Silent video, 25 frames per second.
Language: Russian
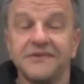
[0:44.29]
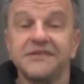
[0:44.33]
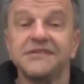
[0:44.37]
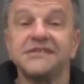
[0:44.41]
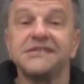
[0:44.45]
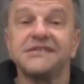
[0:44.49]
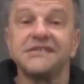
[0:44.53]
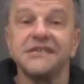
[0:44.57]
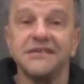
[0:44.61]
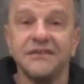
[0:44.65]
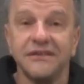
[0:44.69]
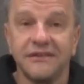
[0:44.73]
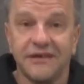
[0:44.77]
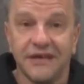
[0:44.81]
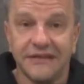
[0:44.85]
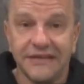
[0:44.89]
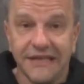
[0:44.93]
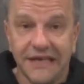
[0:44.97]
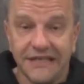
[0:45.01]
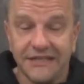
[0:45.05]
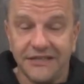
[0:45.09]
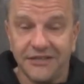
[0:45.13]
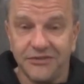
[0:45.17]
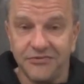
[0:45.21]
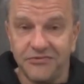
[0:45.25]
Ссылка
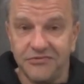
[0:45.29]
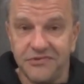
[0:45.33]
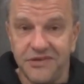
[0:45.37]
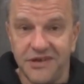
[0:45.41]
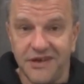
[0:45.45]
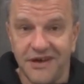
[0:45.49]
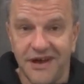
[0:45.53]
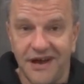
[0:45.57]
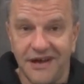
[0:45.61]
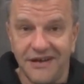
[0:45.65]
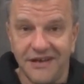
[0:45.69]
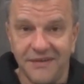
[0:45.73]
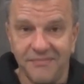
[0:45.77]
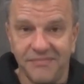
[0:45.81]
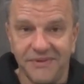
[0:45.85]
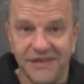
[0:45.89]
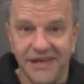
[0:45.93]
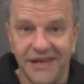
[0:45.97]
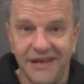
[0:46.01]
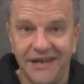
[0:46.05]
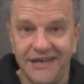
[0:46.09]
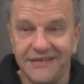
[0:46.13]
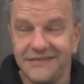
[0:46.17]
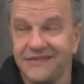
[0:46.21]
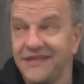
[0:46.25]
на этот уникальный
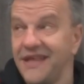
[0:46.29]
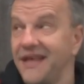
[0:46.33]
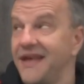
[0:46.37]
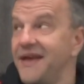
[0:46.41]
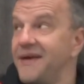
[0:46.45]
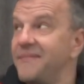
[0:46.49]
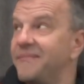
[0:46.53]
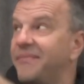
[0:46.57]
плейлист